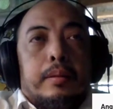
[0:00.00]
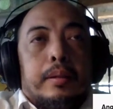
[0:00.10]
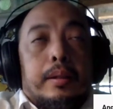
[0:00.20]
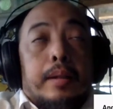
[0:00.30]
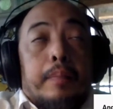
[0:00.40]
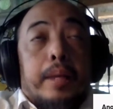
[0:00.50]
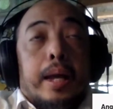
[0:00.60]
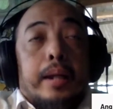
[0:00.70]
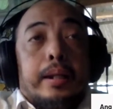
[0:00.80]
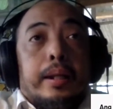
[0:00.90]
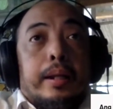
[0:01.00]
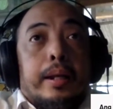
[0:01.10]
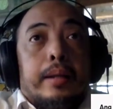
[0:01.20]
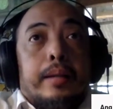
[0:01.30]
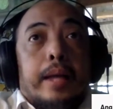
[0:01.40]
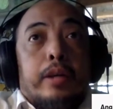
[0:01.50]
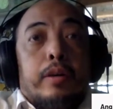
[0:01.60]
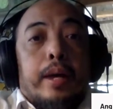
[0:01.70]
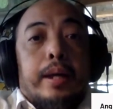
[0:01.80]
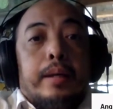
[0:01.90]
Ah, sabi nga kanina na tayo
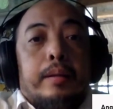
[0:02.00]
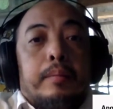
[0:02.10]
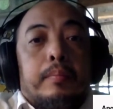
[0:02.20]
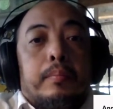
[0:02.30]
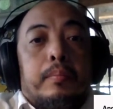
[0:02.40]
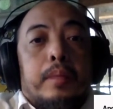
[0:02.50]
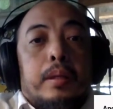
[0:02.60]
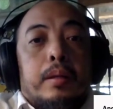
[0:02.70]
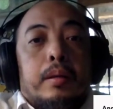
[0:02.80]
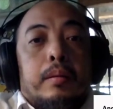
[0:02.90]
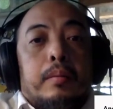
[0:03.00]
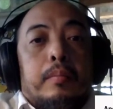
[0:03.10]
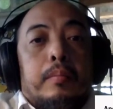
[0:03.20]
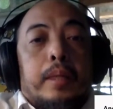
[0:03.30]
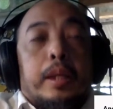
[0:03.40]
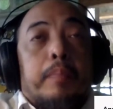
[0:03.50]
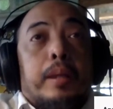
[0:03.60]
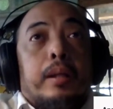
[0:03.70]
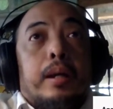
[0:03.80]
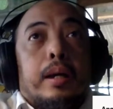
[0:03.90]
ay
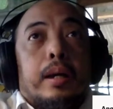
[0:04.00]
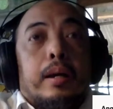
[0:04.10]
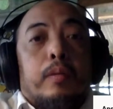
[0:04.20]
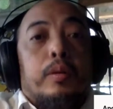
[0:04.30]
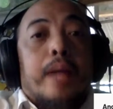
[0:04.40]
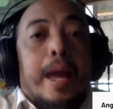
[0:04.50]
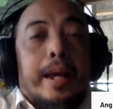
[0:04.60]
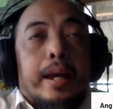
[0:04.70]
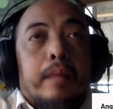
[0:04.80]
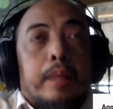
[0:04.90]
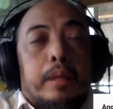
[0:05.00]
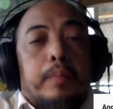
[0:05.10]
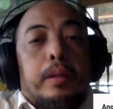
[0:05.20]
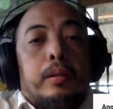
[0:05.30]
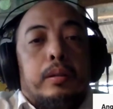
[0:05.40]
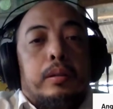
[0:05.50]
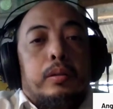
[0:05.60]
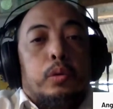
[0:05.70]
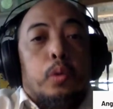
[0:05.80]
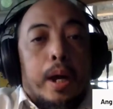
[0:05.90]
makipag-ugnayan,
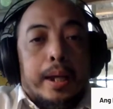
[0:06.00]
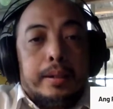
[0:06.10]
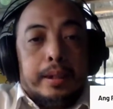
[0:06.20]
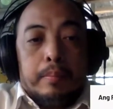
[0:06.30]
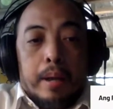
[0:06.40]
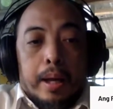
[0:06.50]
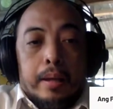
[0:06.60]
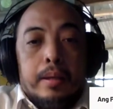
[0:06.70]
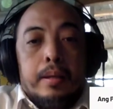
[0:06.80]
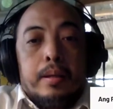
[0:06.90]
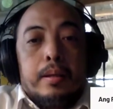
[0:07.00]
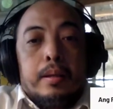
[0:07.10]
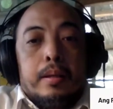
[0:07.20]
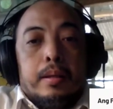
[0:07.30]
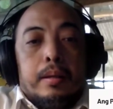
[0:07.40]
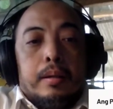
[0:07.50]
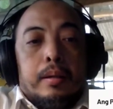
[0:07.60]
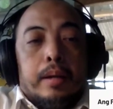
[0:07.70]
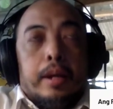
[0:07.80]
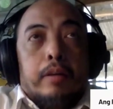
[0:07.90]
makipagtulungan sa iba.
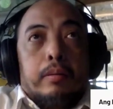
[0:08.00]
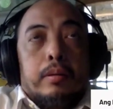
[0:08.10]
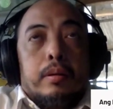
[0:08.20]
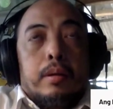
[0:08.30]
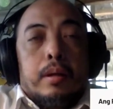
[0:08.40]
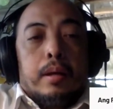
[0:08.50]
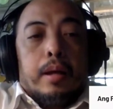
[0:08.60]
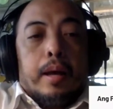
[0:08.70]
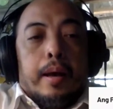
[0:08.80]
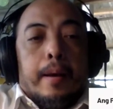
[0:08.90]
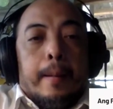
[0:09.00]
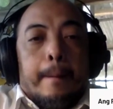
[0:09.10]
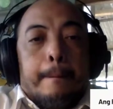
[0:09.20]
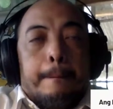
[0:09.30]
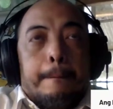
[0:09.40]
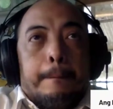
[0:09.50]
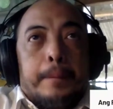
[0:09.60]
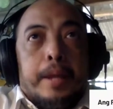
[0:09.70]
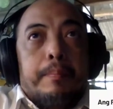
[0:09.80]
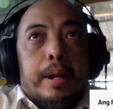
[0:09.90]
Ngayon, um,
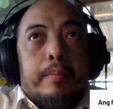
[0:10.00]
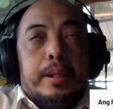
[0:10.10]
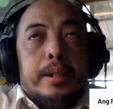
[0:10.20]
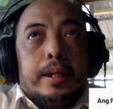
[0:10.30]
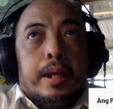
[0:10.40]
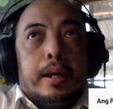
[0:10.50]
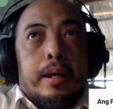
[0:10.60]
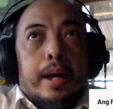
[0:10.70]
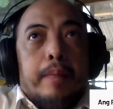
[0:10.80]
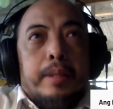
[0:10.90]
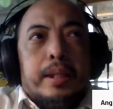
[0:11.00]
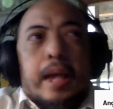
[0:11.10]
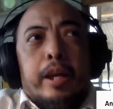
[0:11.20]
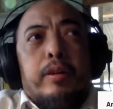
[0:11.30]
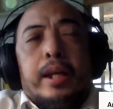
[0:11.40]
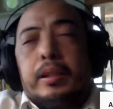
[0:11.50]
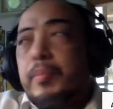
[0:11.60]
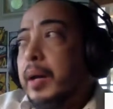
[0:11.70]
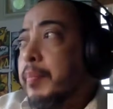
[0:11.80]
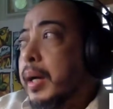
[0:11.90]
syempre, minsan, uh, kaya minsan ayaw
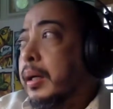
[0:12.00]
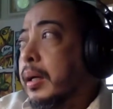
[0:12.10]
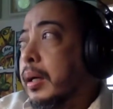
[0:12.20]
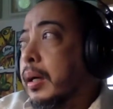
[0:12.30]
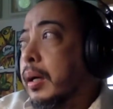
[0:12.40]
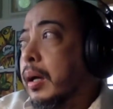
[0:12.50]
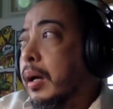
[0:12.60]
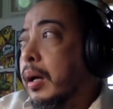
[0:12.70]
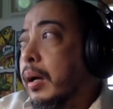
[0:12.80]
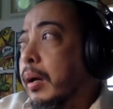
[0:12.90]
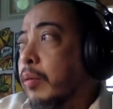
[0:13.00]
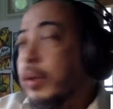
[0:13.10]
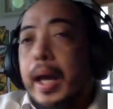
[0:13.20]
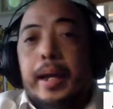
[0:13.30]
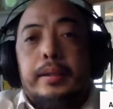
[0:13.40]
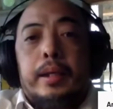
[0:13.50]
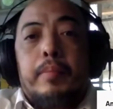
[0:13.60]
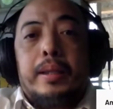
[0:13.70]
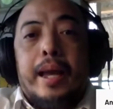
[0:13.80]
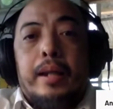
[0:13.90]
natin makipag-ugnayan ah, sa
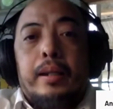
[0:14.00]
iba dahil